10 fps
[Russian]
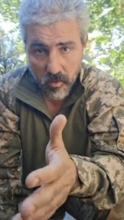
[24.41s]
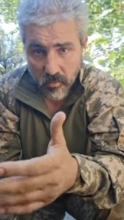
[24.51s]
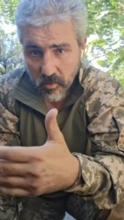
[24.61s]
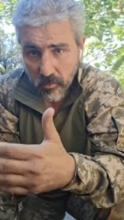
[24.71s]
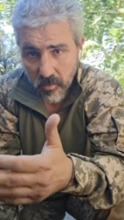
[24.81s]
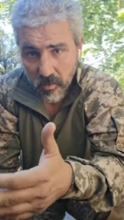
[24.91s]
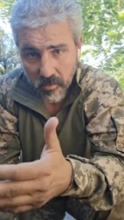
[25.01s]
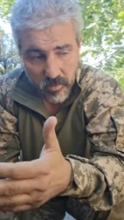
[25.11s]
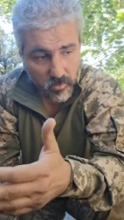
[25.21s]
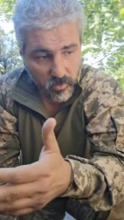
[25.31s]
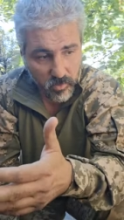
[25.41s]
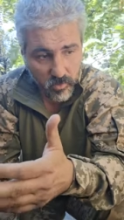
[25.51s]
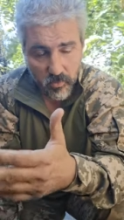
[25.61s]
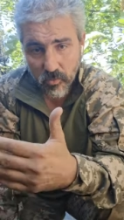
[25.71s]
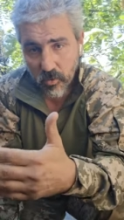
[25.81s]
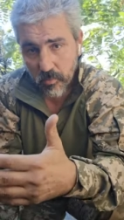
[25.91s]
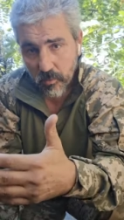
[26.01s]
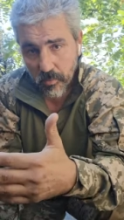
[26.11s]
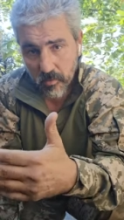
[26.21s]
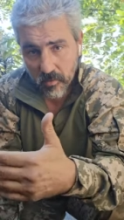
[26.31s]
Но для меня это не очень удобно,
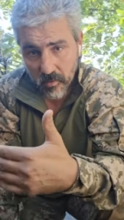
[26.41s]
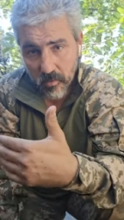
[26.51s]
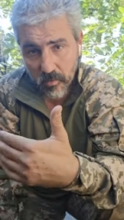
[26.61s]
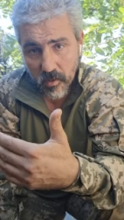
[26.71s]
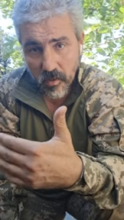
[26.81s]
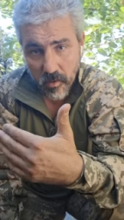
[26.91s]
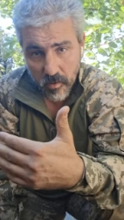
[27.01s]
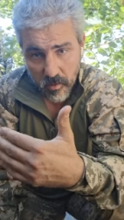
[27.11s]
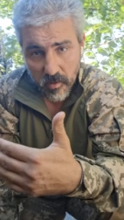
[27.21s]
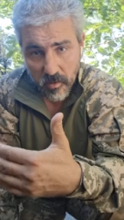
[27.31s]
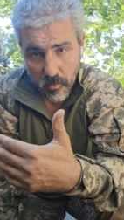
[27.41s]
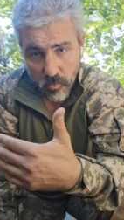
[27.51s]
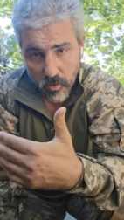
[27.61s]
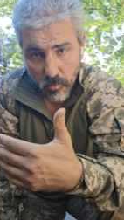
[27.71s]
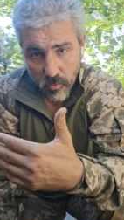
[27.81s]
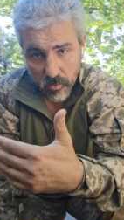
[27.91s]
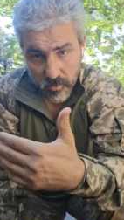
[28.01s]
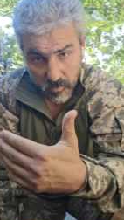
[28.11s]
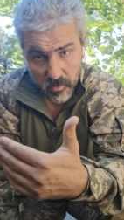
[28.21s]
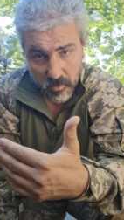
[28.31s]
понимаете? Для меня рідна моя мова,
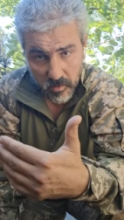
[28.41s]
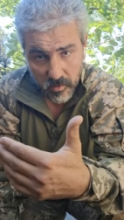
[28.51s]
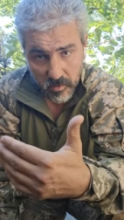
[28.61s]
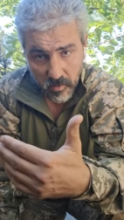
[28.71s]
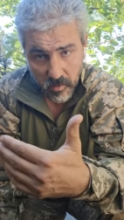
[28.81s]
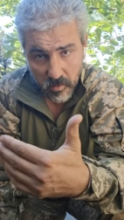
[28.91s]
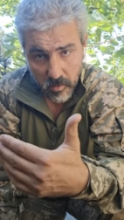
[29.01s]
это российская,